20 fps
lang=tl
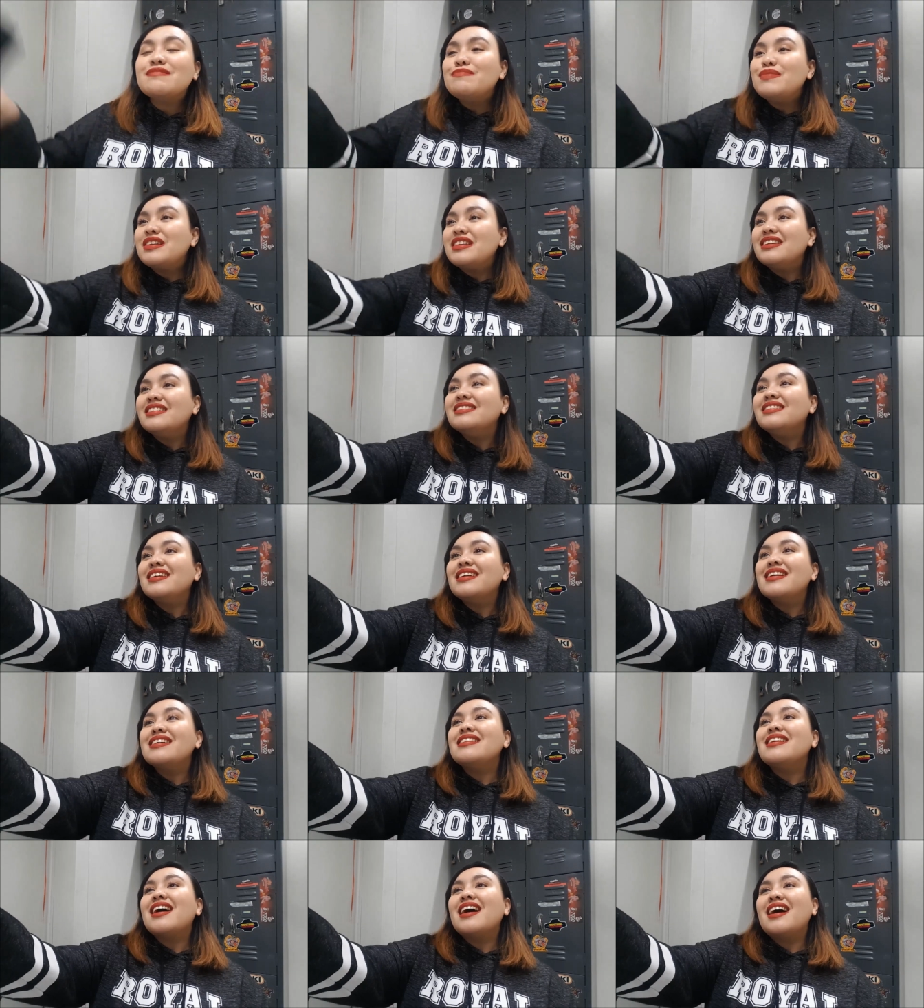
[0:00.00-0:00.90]
so biglang
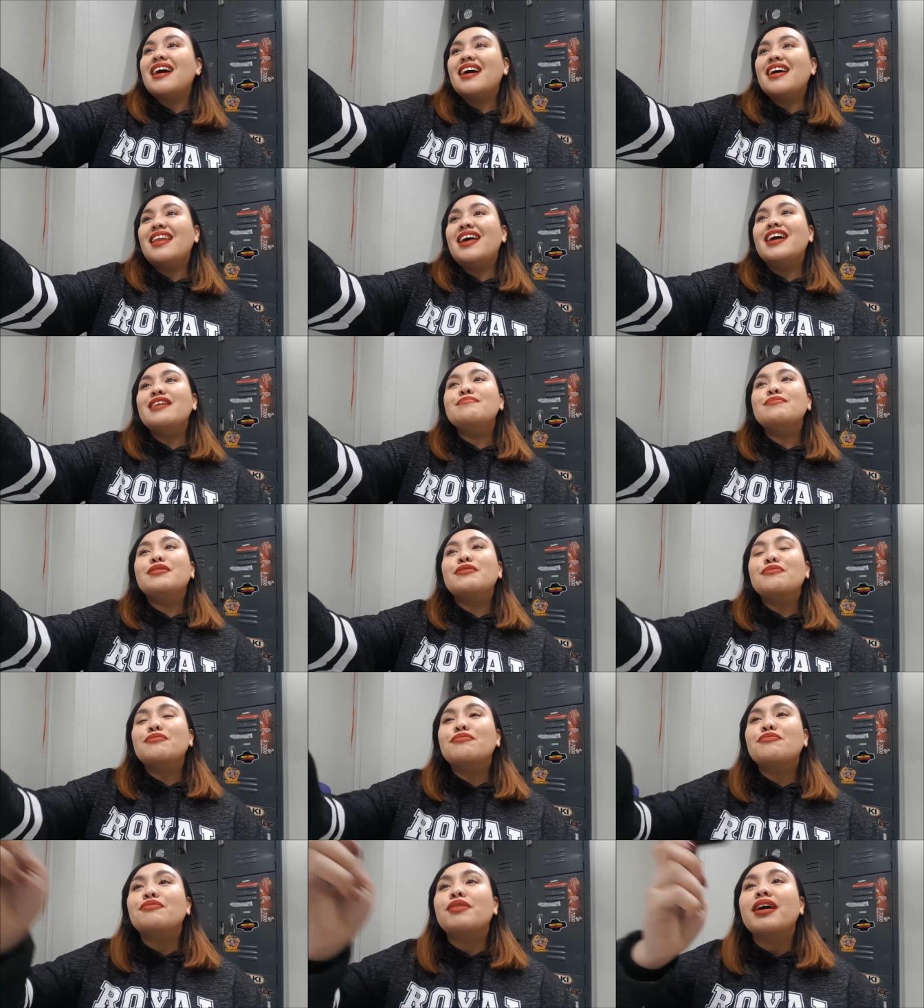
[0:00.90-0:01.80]
tingin, akakalain ah, mo
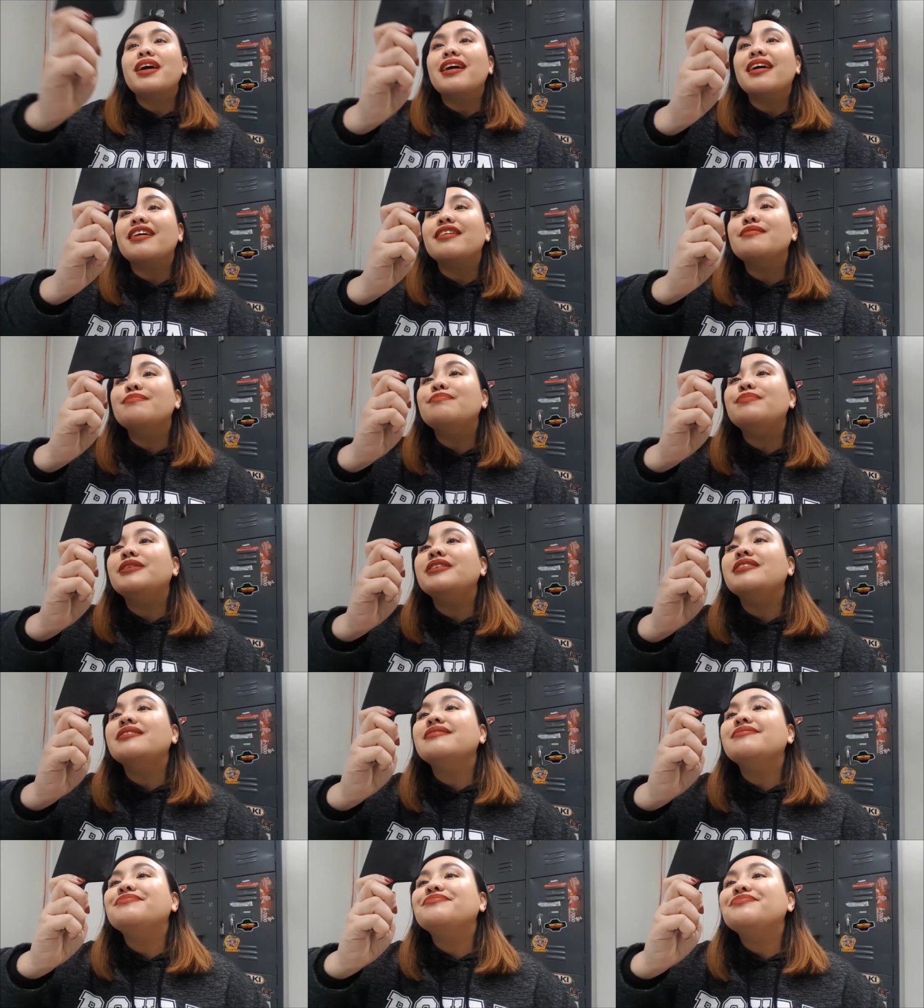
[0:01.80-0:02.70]
red,
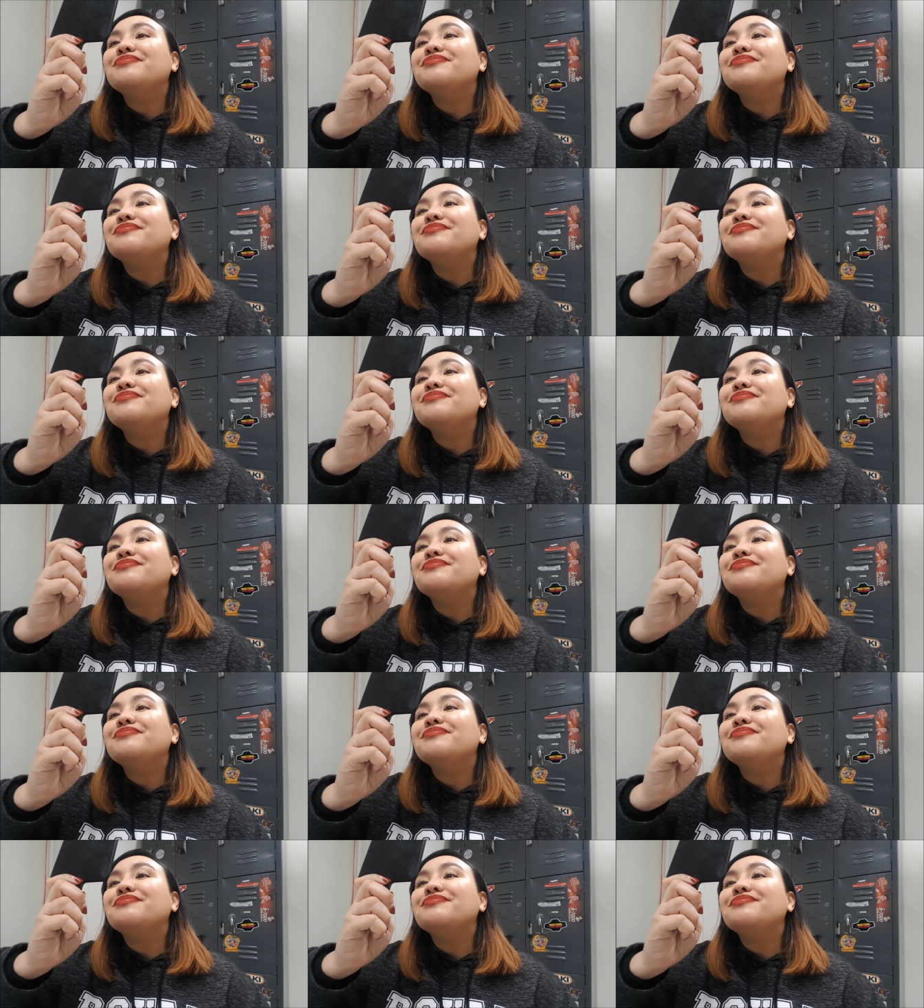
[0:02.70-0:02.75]
but